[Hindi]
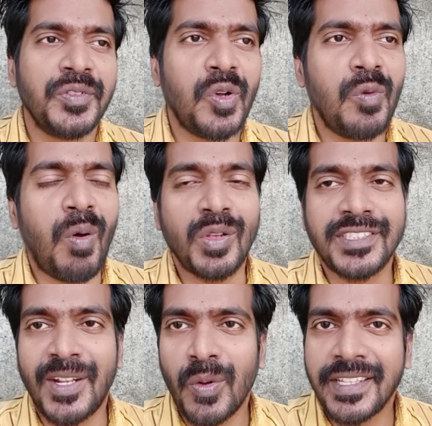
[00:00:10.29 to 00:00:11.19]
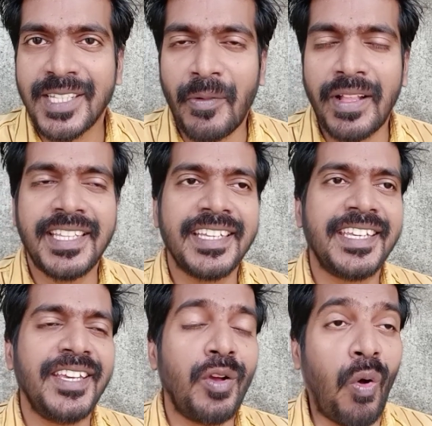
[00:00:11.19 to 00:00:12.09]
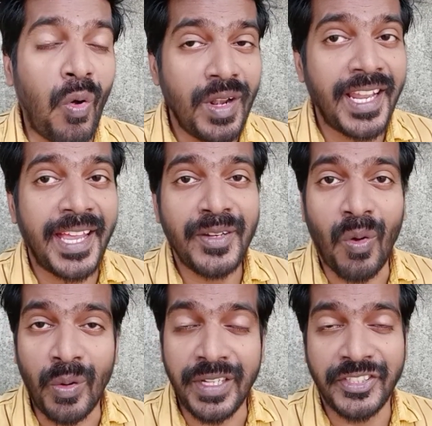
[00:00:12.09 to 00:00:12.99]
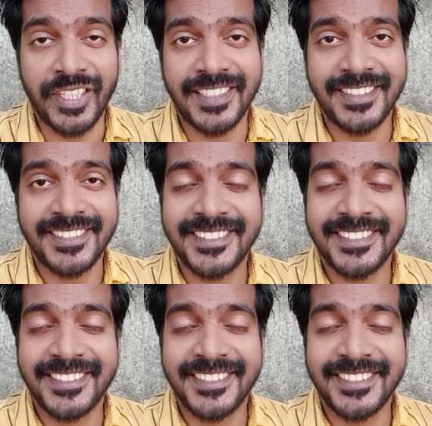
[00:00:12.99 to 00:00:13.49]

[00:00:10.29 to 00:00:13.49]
तो बहुत सारे लोगों के सवाल थे कि ऑनलाइन ऑडिशन